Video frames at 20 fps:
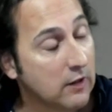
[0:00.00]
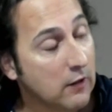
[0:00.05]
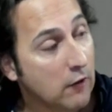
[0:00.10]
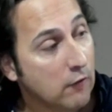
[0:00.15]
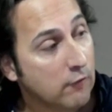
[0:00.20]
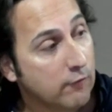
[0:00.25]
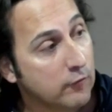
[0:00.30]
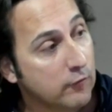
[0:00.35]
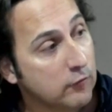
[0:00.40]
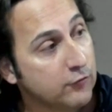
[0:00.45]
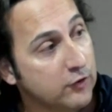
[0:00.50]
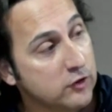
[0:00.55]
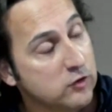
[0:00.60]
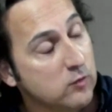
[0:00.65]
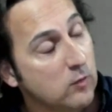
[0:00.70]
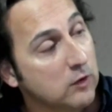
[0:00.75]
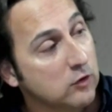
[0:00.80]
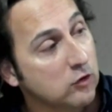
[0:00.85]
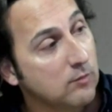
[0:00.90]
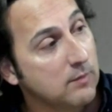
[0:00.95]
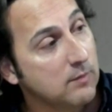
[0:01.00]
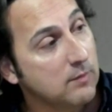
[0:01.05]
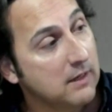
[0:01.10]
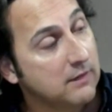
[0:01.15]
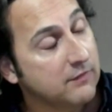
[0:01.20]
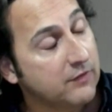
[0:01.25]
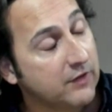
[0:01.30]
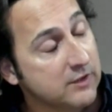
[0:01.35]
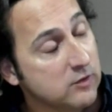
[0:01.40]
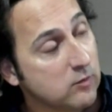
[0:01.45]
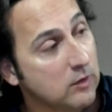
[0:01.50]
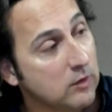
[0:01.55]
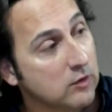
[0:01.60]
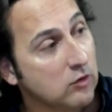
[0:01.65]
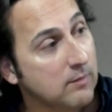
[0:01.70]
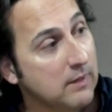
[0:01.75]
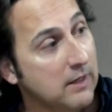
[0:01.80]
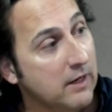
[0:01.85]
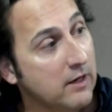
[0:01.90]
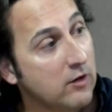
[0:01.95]
Fueron tres cuartos, mil, tres cuartos
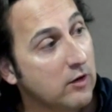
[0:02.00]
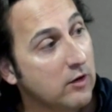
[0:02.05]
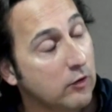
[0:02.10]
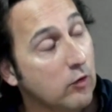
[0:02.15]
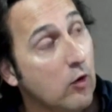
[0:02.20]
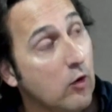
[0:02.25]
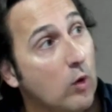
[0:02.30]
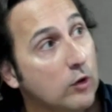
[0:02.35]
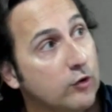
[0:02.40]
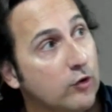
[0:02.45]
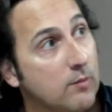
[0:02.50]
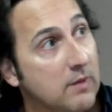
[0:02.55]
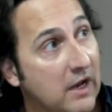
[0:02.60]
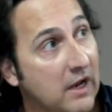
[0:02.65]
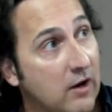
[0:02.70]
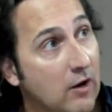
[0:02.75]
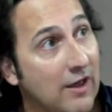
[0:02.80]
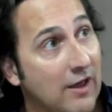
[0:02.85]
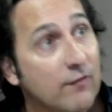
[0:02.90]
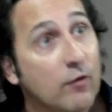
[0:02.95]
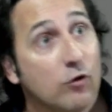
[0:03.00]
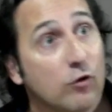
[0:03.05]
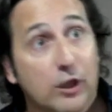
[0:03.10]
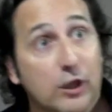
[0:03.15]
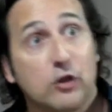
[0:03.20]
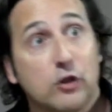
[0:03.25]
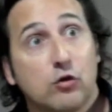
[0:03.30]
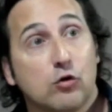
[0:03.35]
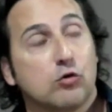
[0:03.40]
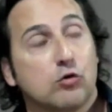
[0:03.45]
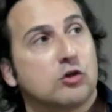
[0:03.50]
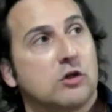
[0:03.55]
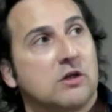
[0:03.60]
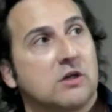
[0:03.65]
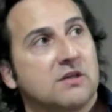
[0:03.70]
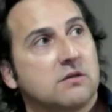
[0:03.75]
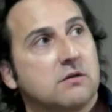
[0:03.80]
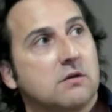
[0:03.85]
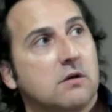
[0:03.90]
milenio y creo que cuatro milenio live contando cosas.